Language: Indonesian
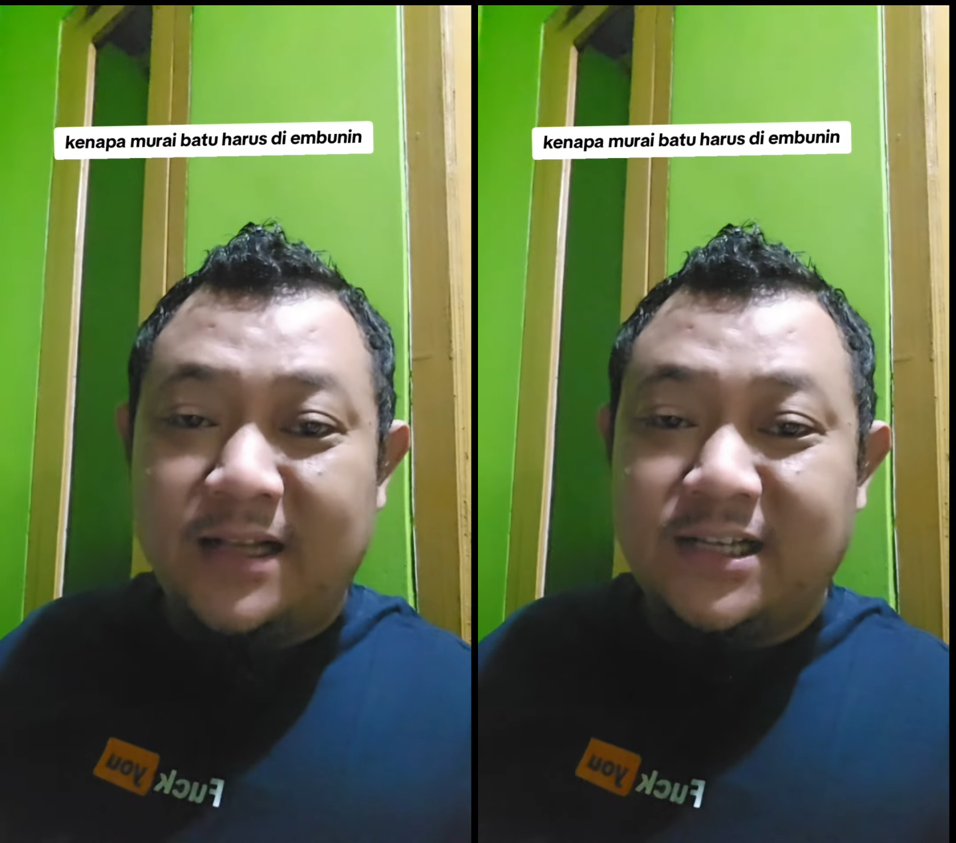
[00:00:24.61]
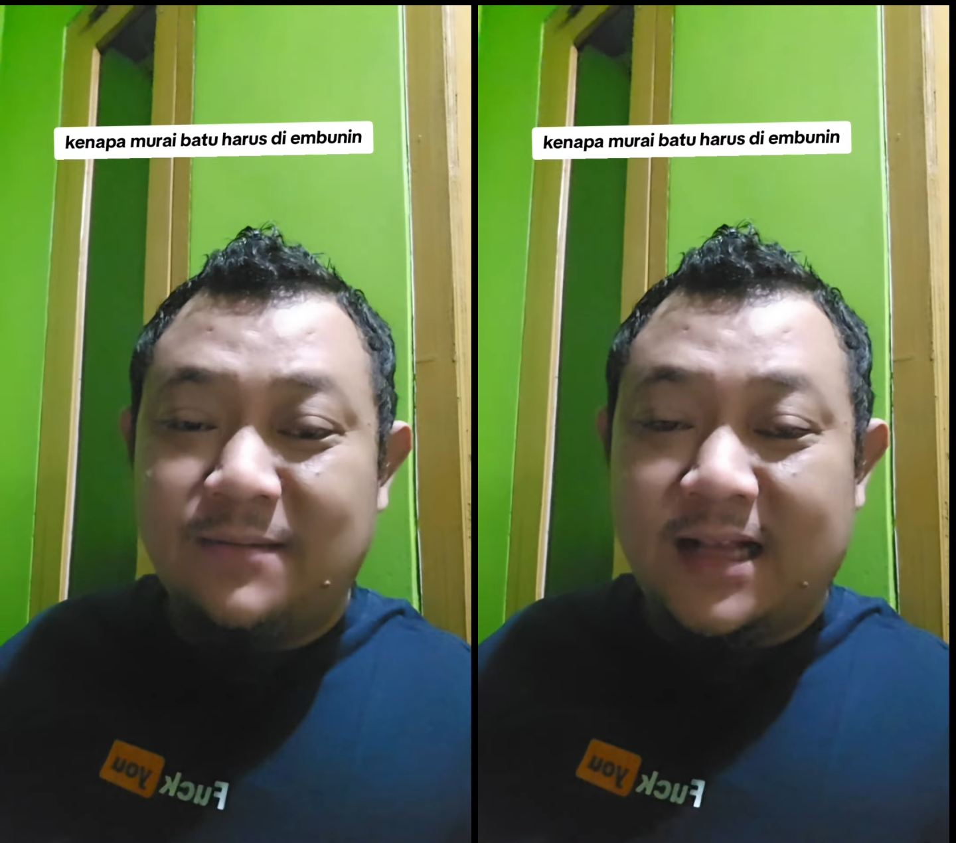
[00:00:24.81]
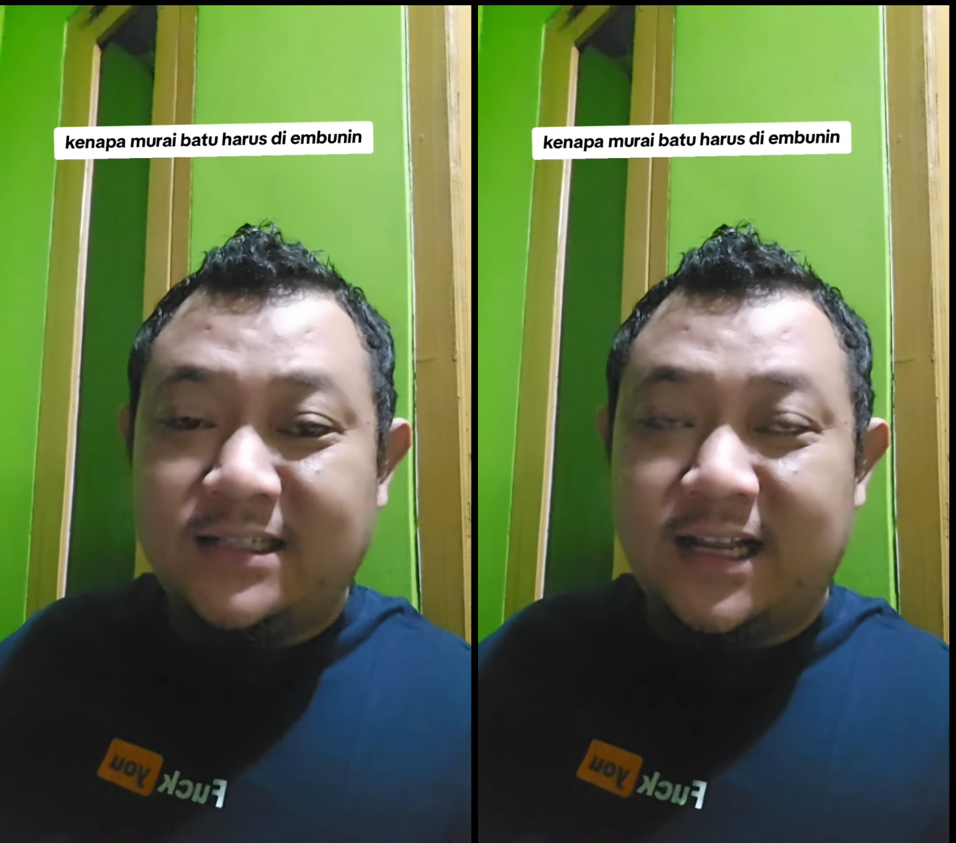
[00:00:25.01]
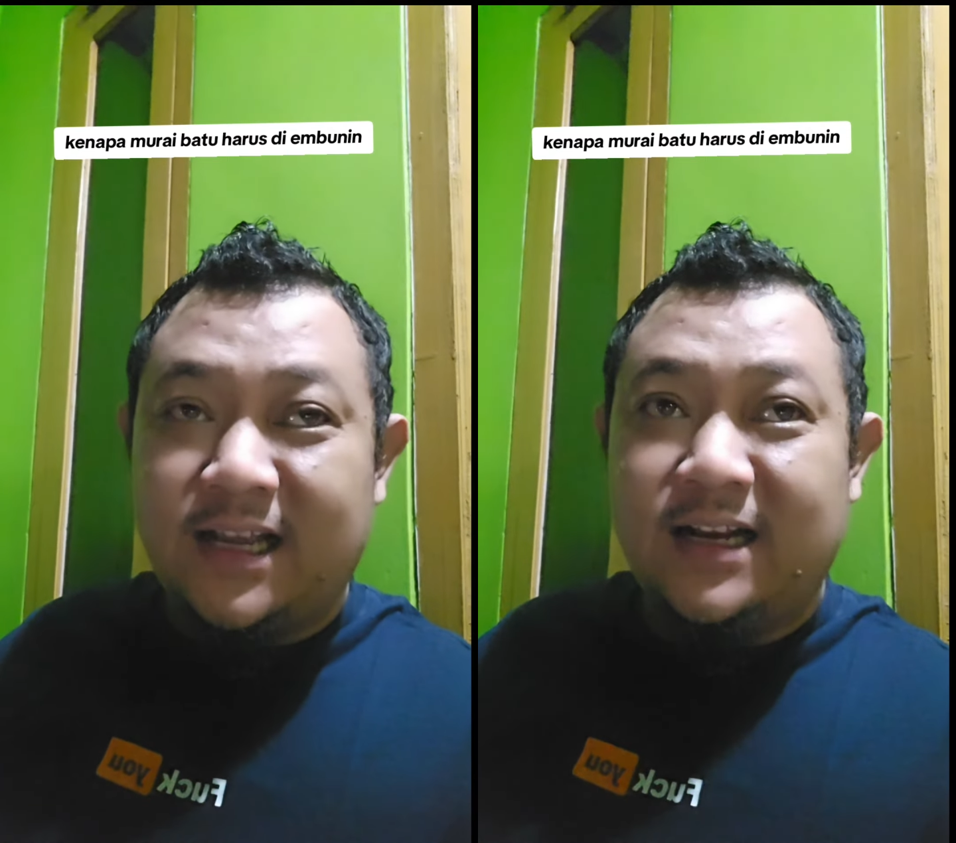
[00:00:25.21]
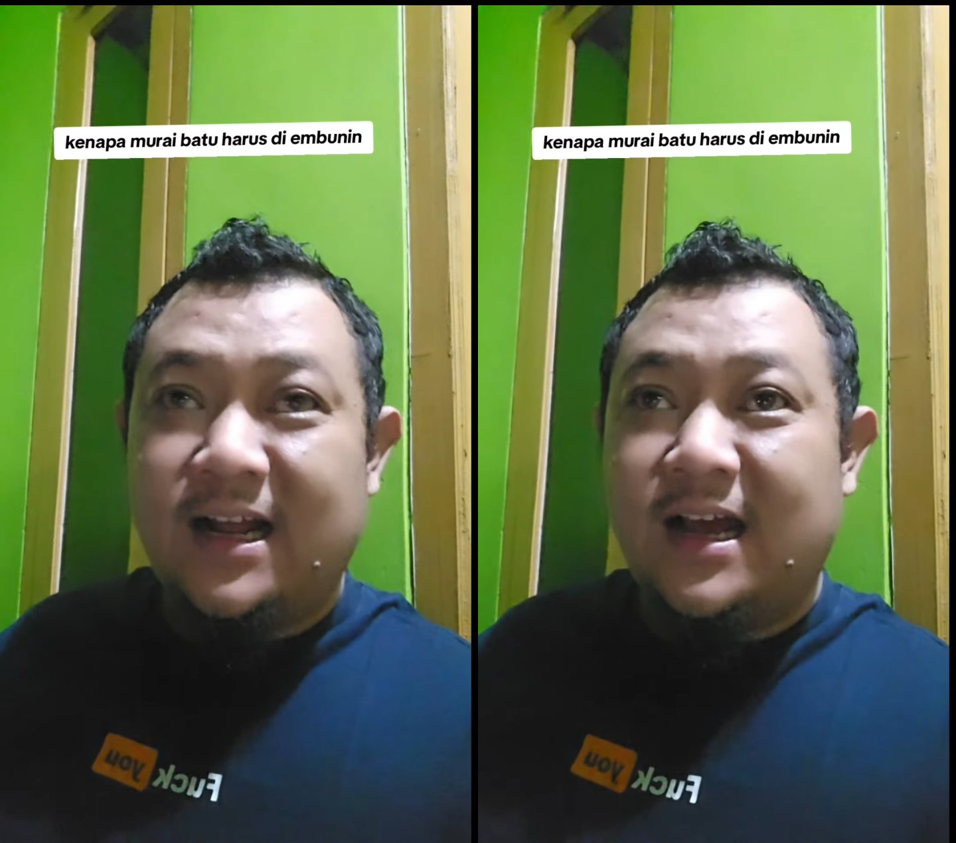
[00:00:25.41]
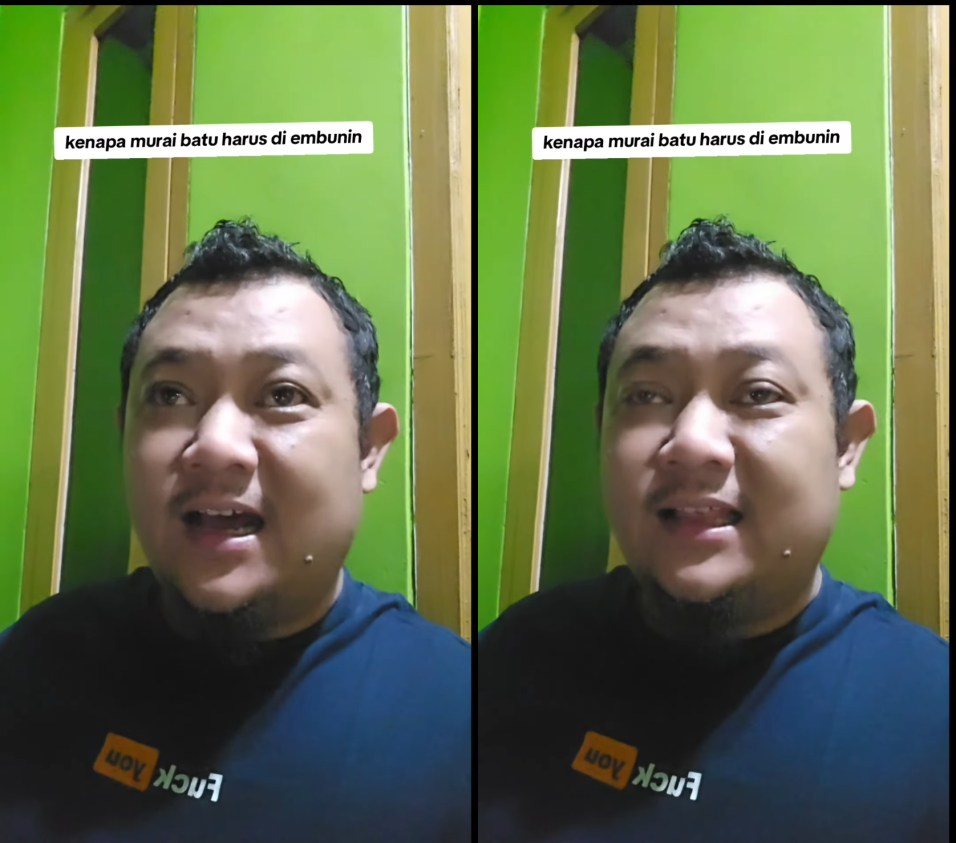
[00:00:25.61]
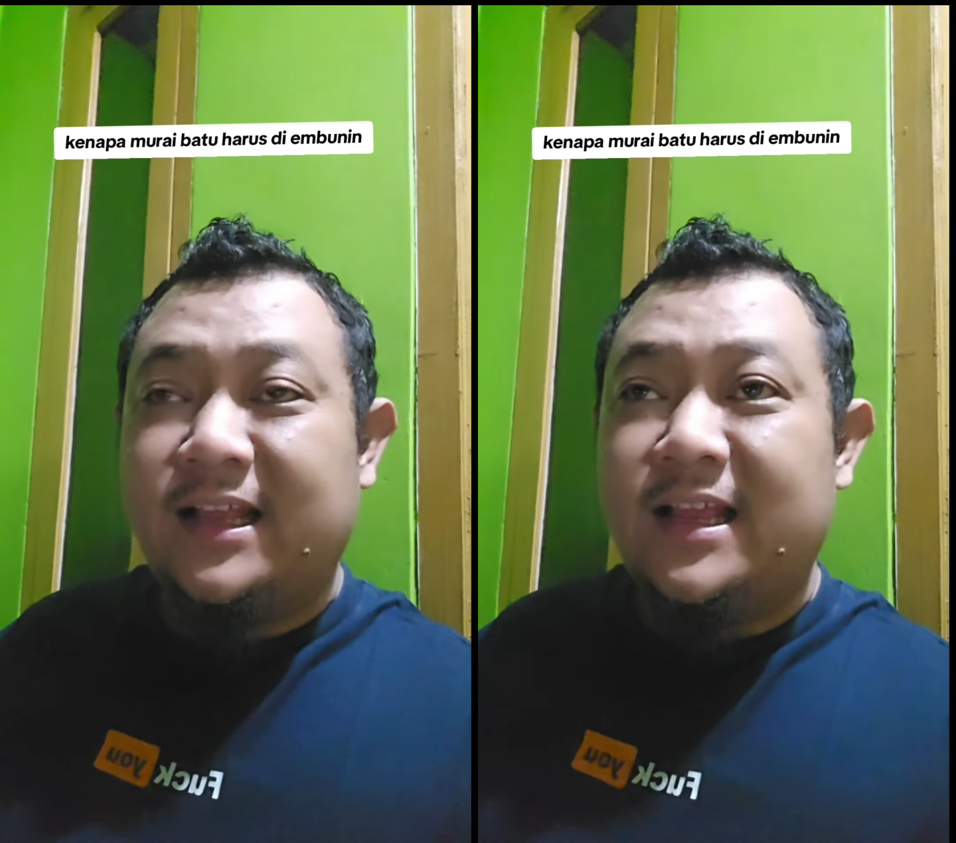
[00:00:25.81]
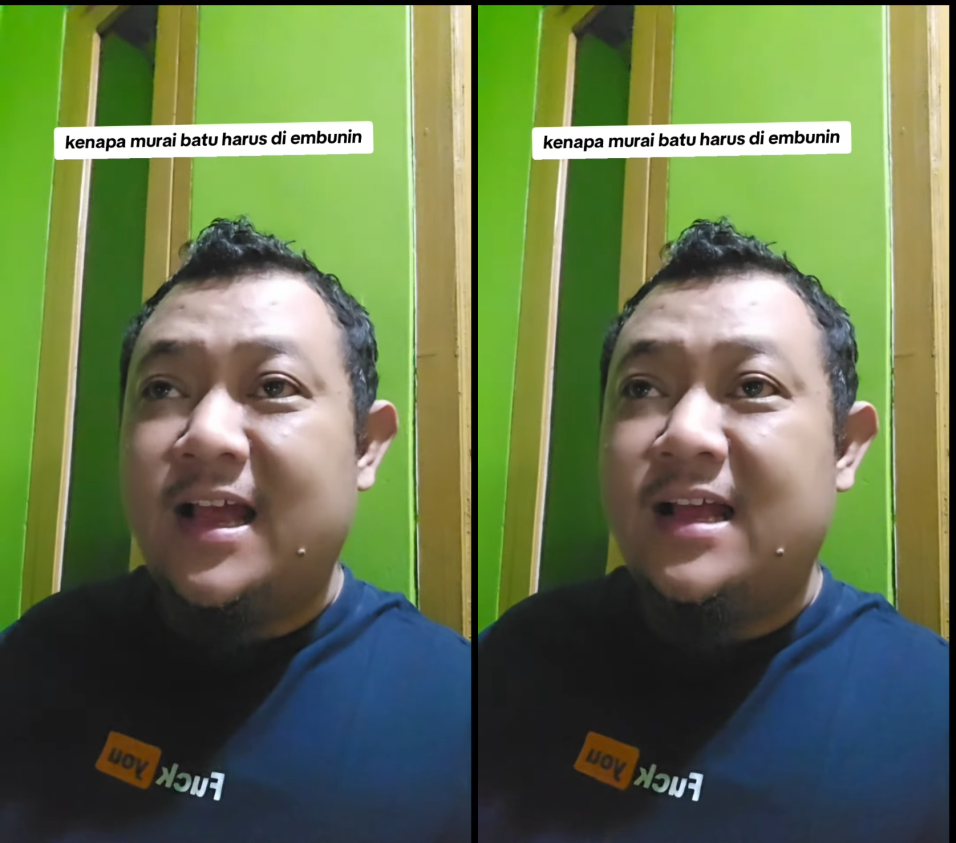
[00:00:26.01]
masing-masing. Nah
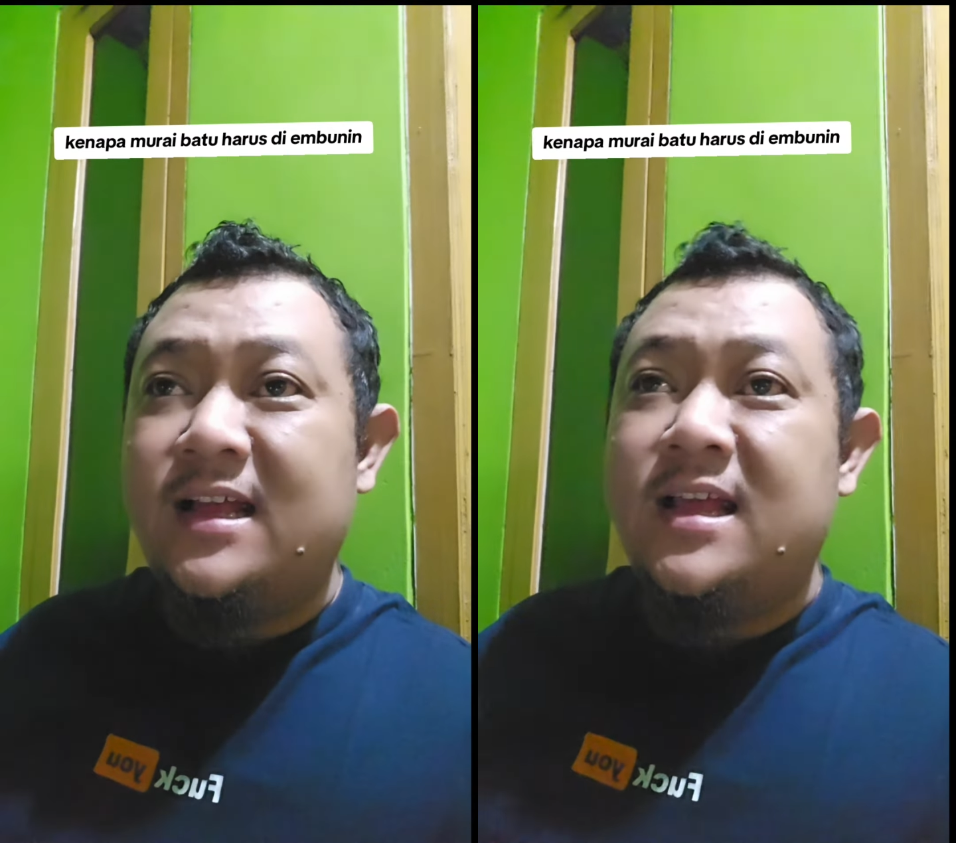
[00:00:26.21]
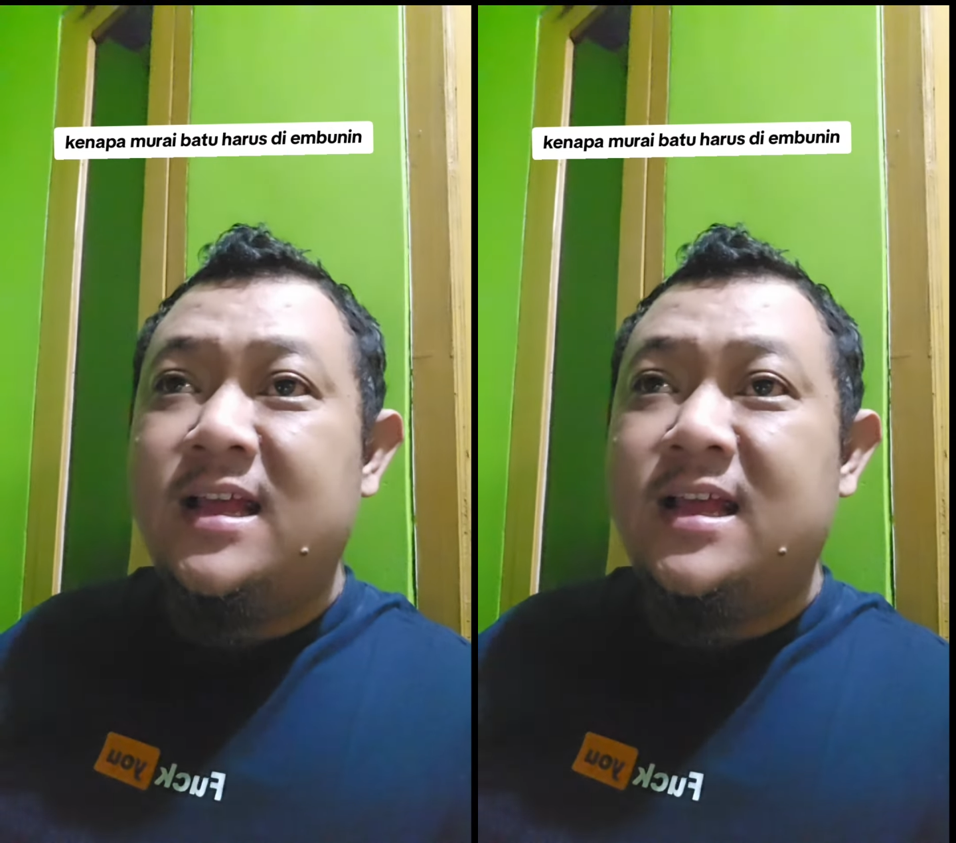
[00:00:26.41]
artinya